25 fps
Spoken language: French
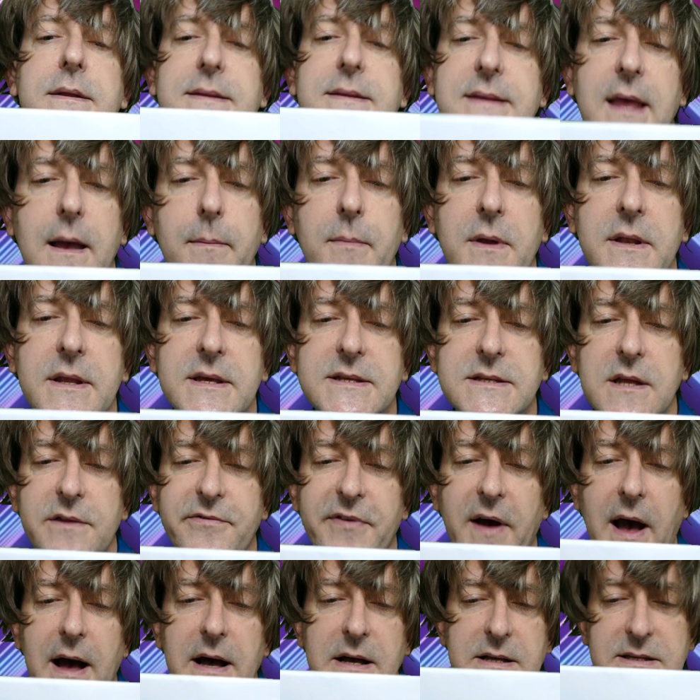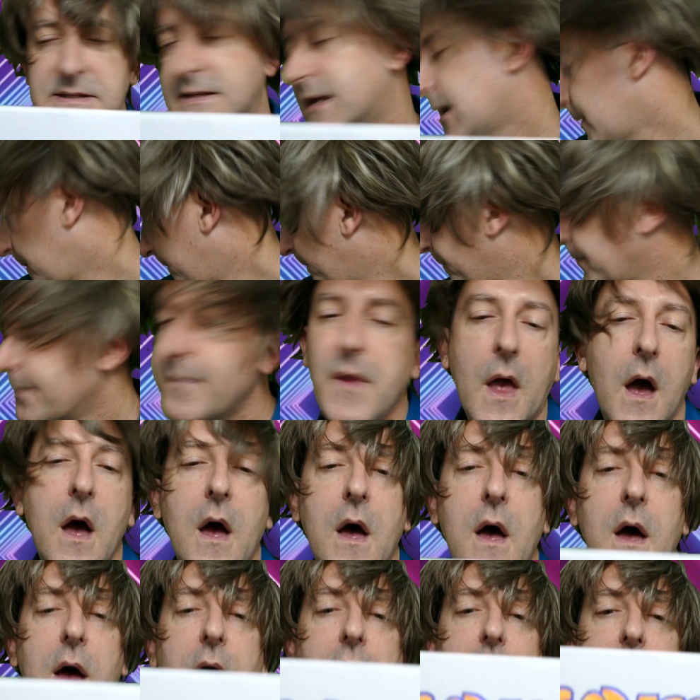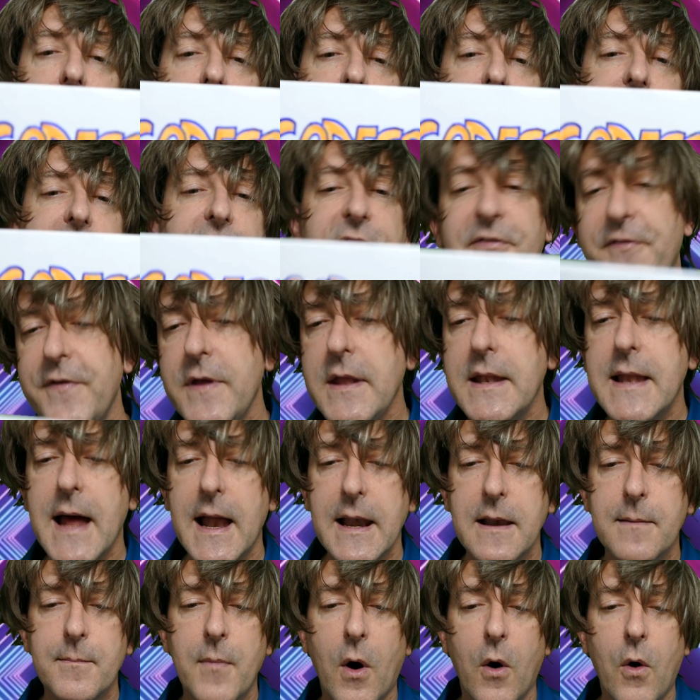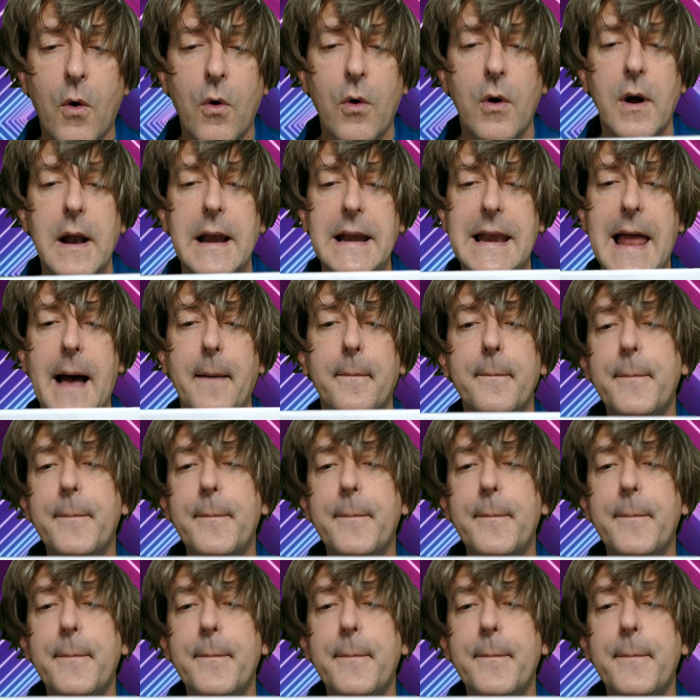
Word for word: Terminez cette phrase. Finalement, la